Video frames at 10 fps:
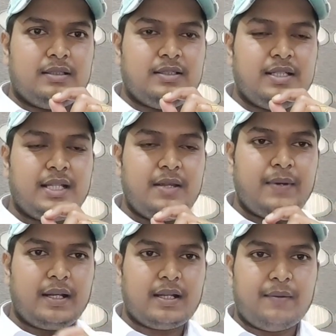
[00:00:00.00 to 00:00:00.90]
ज़िंदगी
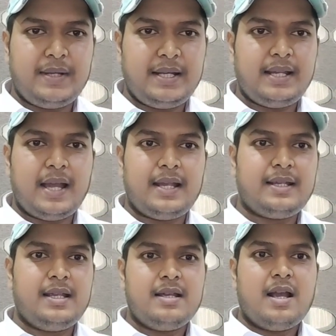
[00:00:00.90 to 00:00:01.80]
भर कभी नहीं
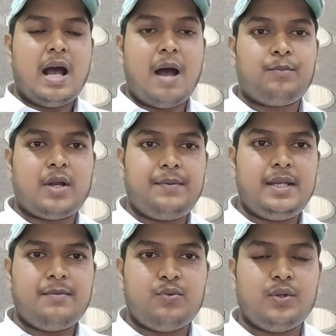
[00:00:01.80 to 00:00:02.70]
आएगी आप
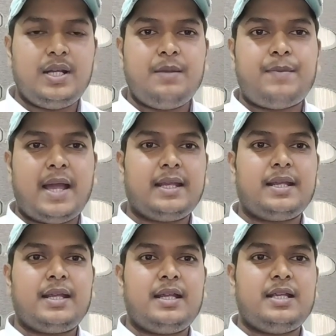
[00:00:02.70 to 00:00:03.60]
कभी भूल नहीं
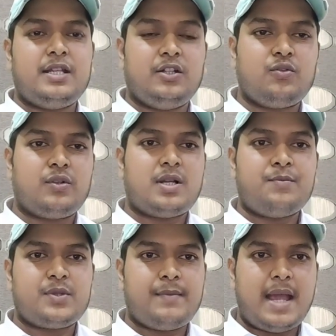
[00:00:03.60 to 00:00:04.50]
पाएंगे कि इनको
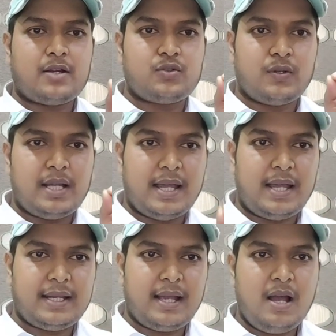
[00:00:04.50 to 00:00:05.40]
टर्म्स में एक्चुअल
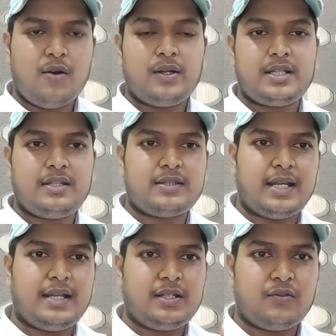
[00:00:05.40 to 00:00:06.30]
है क्या और किस
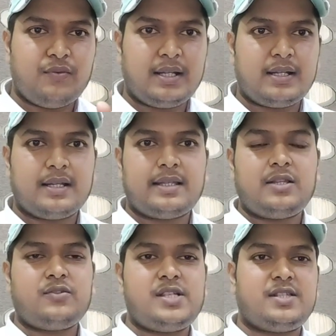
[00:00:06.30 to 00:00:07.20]
तरीके से वर्क करते
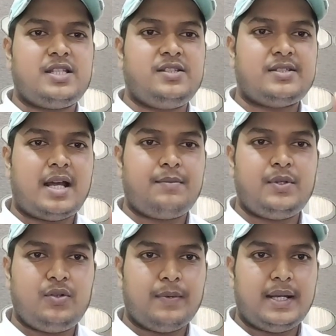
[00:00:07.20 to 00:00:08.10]
हैं क्योंकि तीन चार
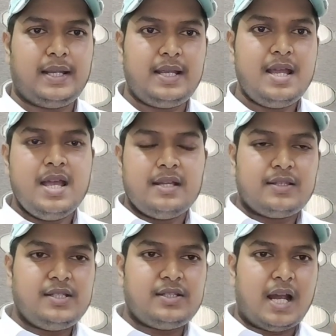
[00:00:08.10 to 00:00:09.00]
वीडियो बनेगी
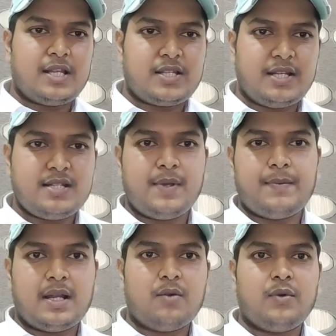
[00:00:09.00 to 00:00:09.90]
तीन चार सीरीज
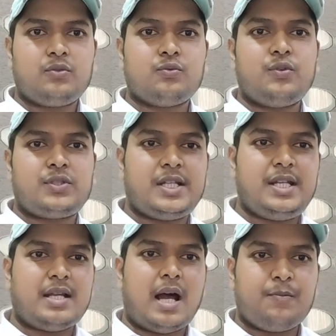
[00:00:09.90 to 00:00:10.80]
में बनाऊंगा तो वो
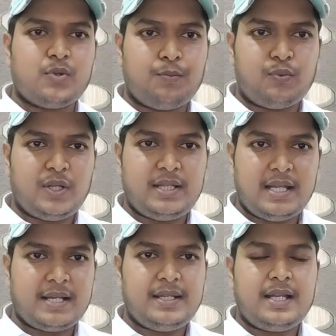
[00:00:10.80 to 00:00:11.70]
सीरीज आपको पूरी
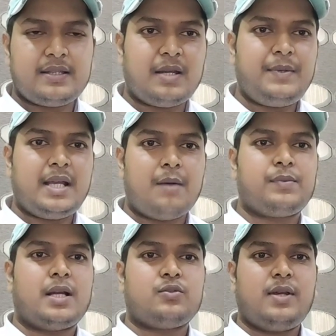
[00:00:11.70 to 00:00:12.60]
देखनी है तभी
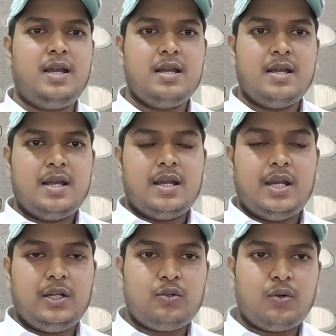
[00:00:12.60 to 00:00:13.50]
आपका जो है
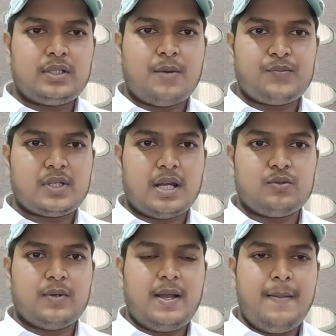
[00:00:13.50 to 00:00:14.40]
इनको टर्म्स का
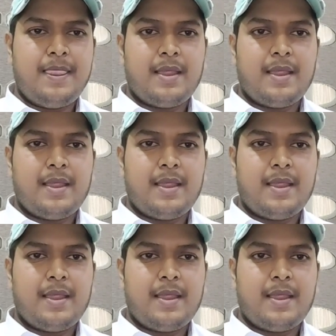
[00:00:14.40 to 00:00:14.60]
जो है